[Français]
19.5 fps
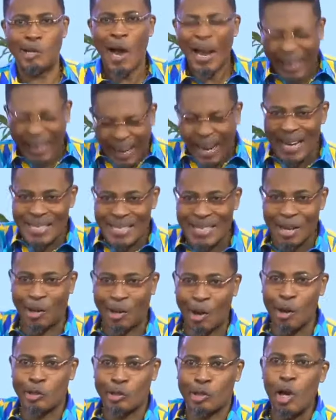a créé ses
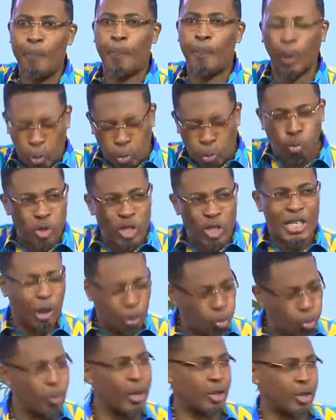cœurs. Dieu peut toucher
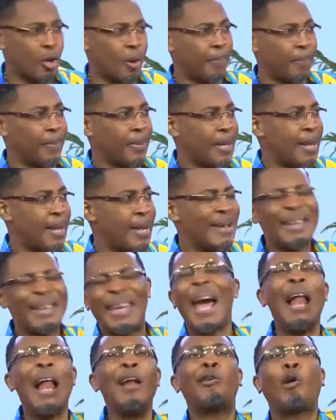tous les hommes
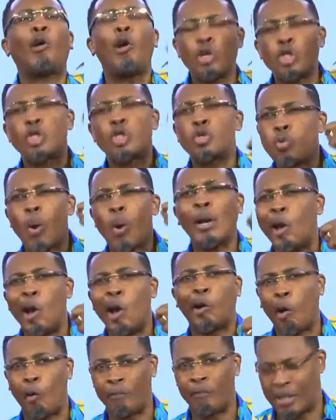quelle que soit
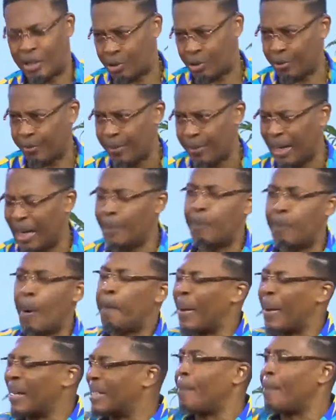leur conviction. Il peut
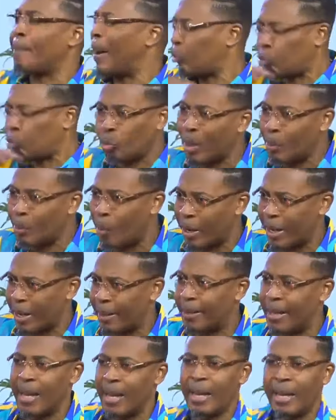passer par tous les moyens.
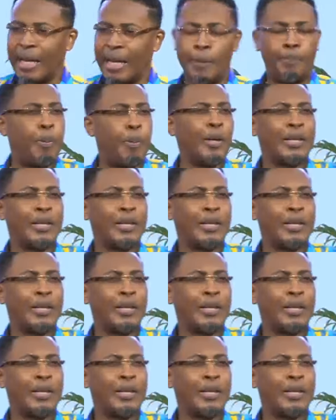Il peut